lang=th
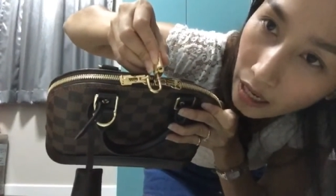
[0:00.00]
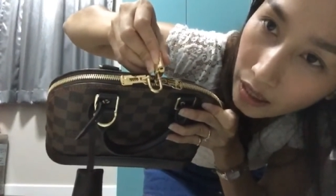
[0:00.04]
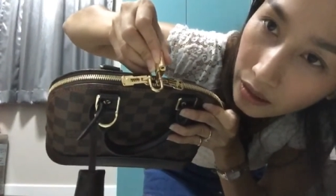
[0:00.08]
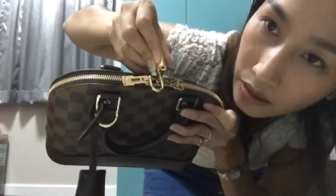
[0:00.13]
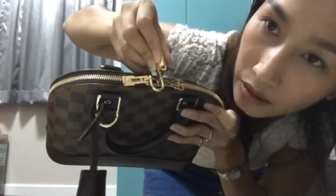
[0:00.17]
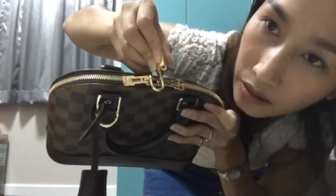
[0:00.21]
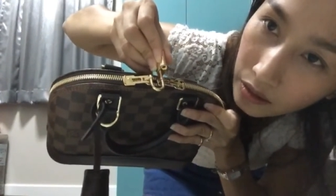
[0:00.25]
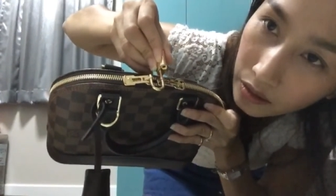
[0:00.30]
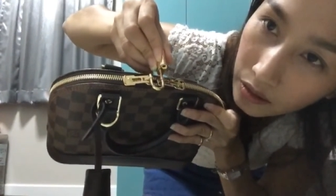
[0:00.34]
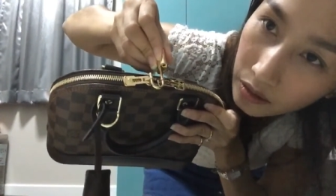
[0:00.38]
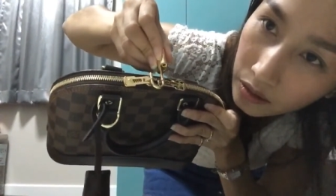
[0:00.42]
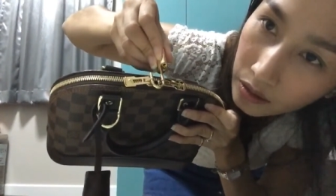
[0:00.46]
ด้านห
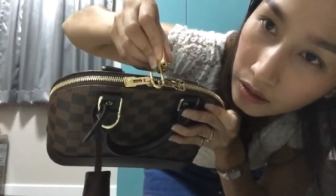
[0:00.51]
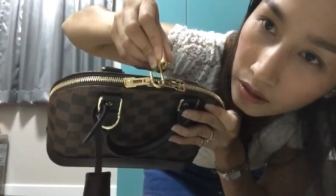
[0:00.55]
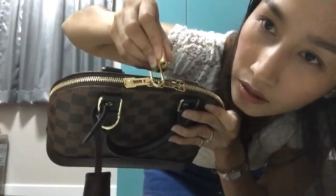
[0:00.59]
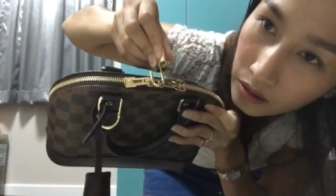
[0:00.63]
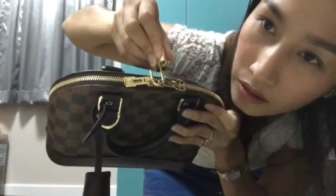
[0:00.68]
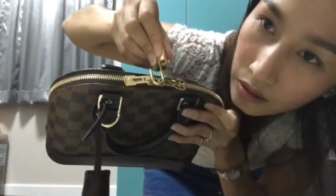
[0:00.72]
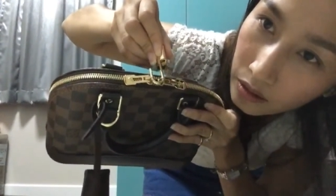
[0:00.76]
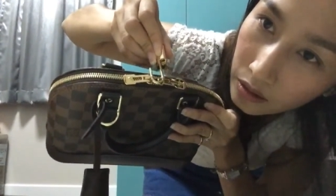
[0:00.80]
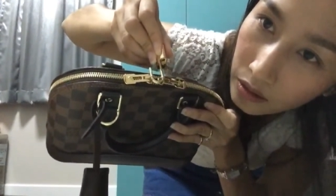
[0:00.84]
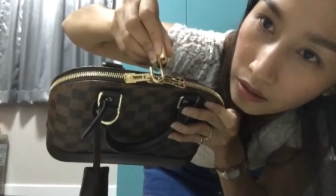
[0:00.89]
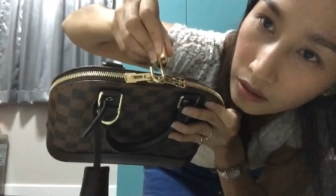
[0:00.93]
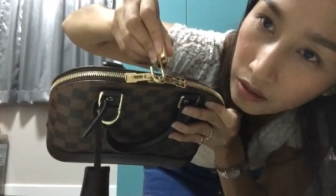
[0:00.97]
นึ่ง
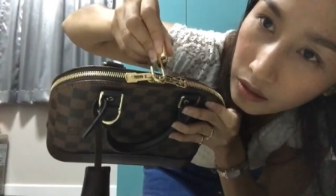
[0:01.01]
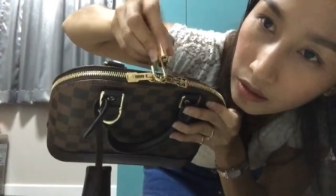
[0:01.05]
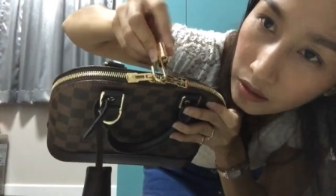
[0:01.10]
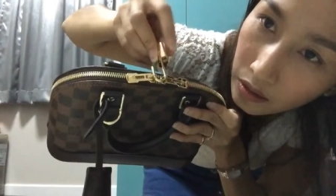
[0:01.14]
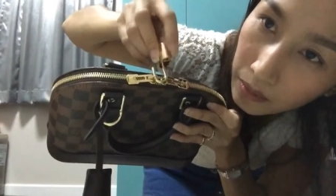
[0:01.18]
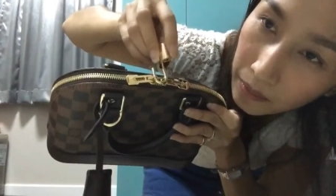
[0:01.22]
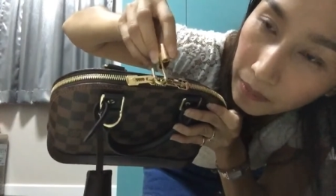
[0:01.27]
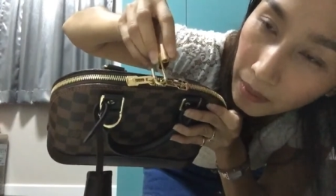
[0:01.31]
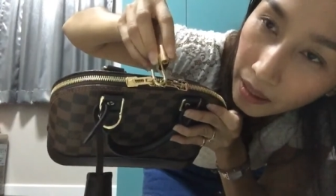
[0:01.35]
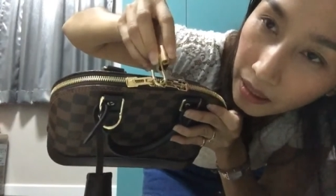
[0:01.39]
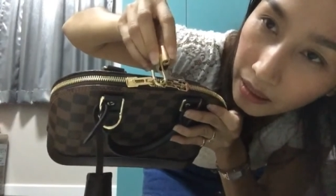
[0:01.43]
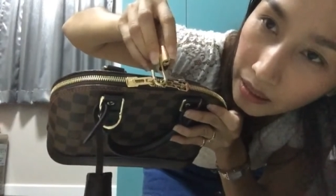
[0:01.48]
ดึง
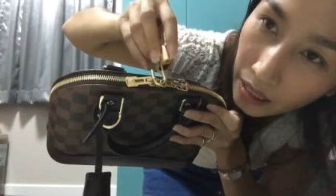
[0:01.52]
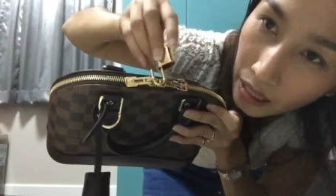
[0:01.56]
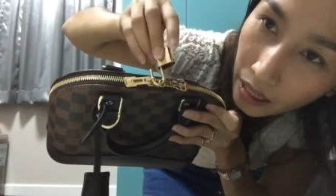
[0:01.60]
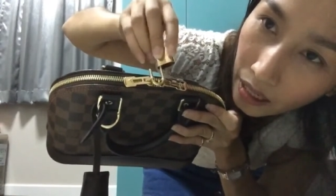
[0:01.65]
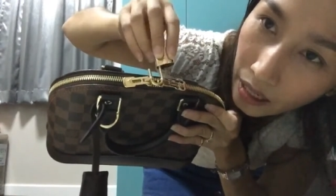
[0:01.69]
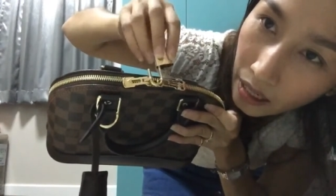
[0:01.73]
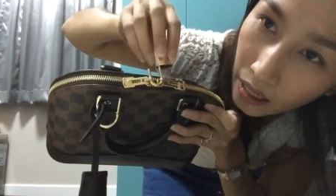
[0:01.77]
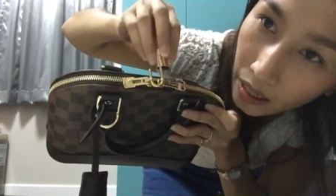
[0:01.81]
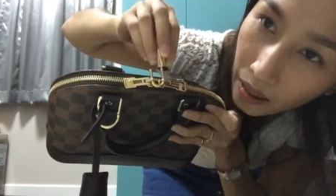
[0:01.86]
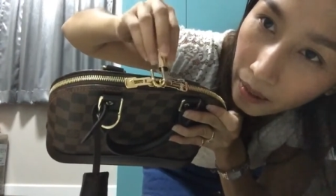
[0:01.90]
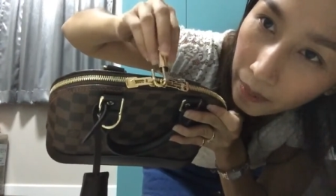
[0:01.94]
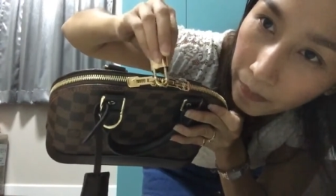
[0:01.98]
ขึ้นมาอย่างเงี้
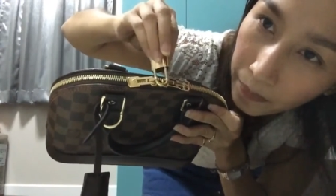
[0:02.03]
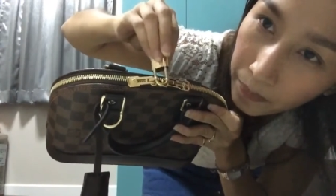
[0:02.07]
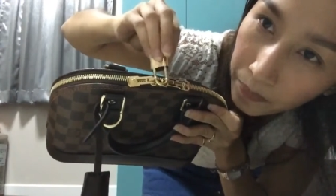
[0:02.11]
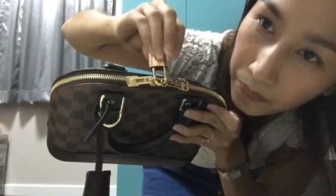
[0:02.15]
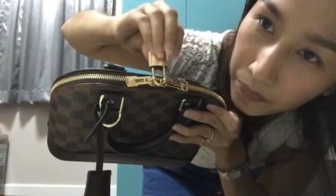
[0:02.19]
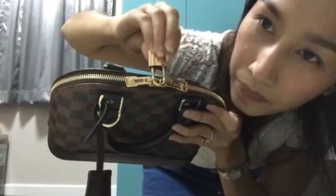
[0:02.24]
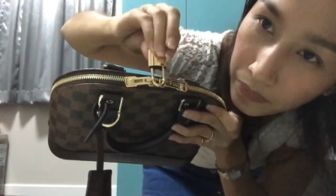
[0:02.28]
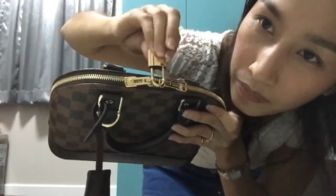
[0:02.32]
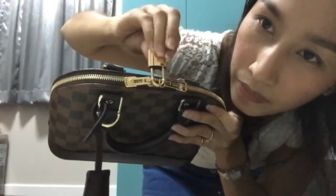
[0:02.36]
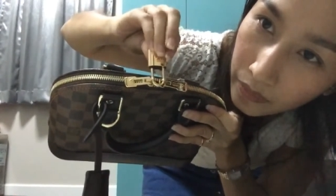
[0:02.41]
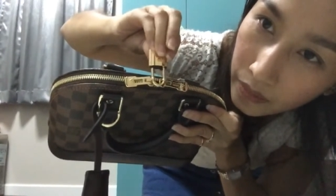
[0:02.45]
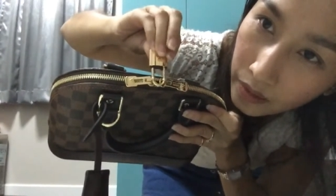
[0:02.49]
ยค่ะ
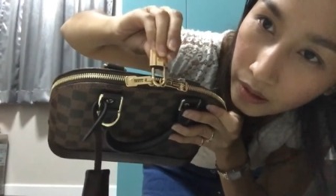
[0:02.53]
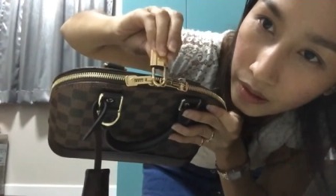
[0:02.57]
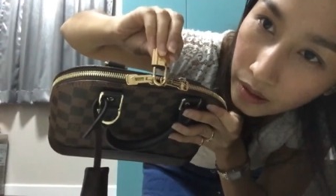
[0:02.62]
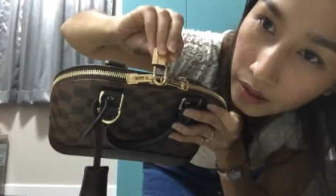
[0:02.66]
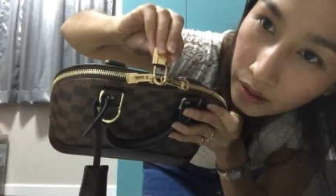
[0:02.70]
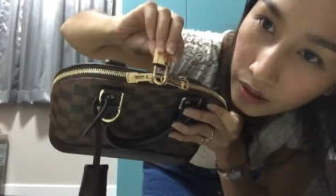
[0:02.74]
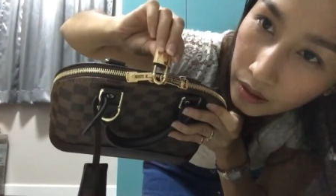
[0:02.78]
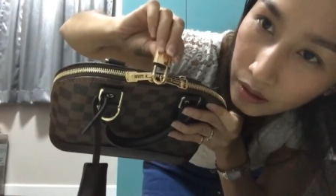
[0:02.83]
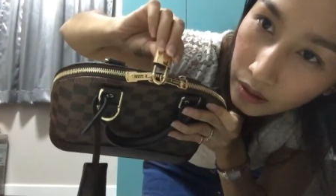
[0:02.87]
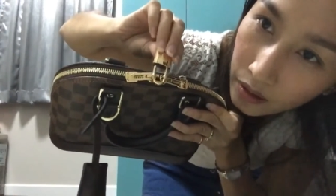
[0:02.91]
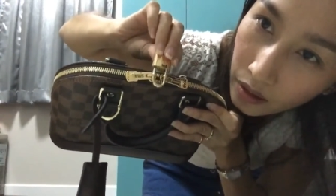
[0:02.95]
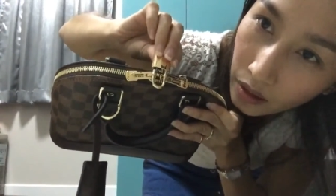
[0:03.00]

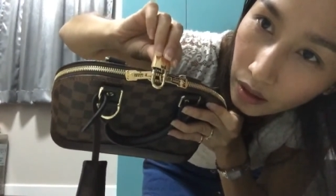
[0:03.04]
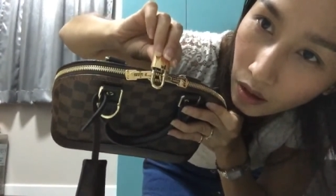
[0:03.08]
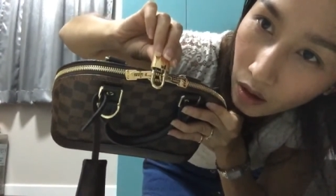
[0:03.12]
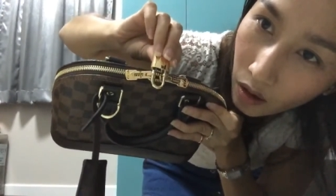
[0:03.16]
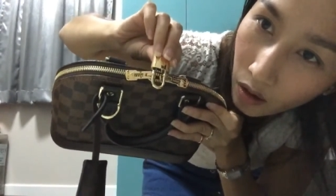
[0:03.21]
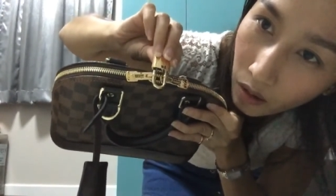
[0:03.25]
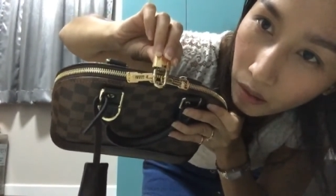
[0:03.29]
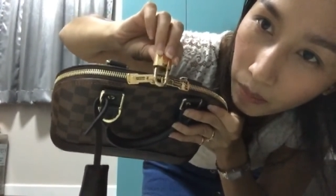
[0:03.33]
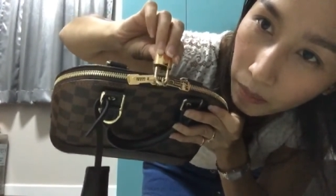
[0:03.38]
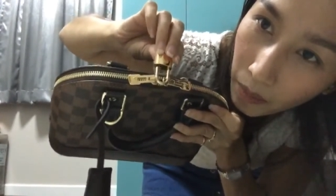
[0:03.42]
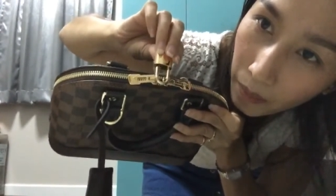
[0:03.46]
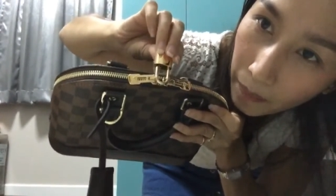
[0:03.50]
ก็
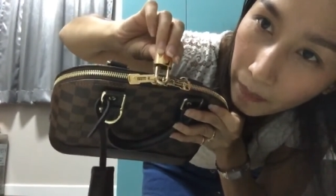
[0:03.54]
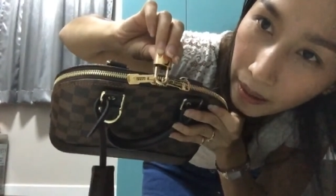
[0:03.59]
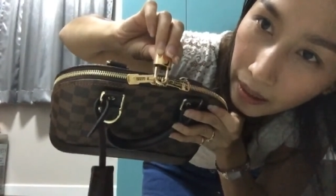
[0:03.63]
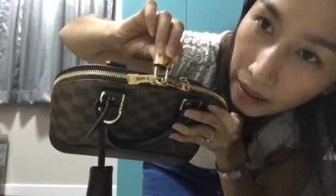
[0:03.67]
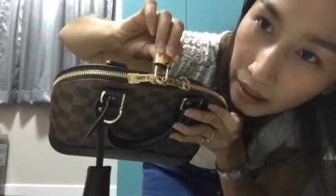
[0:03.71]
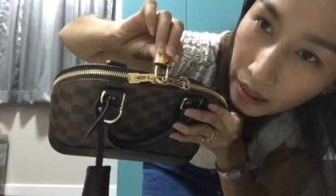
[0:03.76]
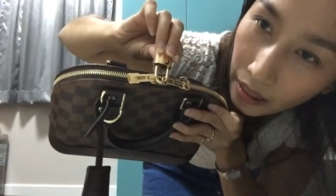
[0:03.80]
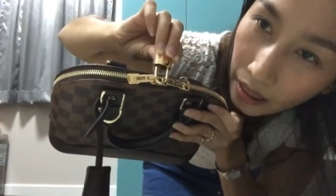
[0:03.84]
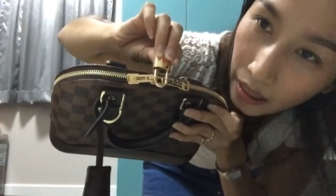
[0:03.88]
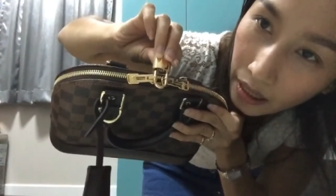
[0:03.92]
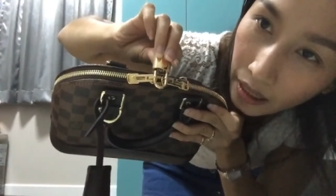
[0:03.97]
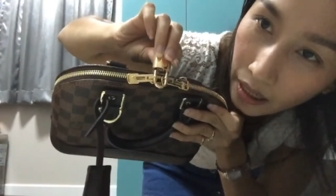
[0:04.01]
ล็อกประมาณ
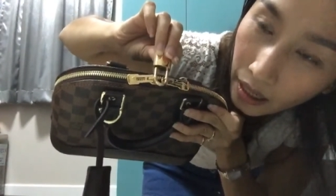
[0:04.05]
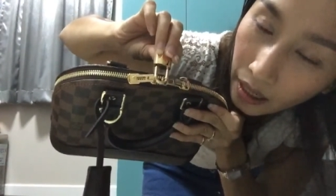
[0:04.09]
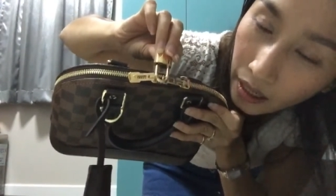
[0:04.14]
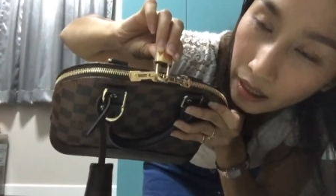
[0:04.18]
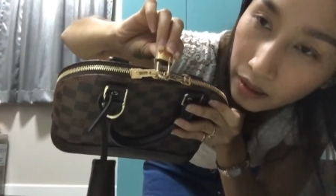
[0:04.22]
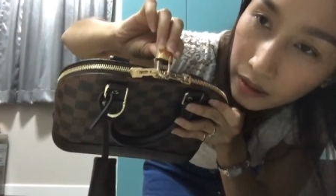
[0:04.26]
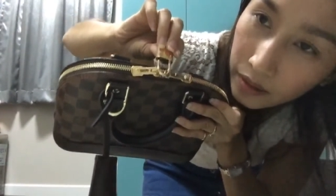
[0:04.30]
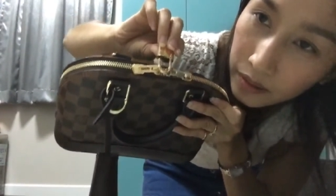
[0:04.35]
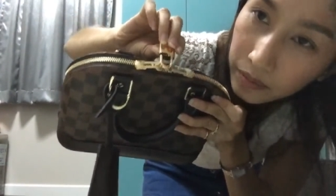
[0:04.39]
เนี้ยค่ะ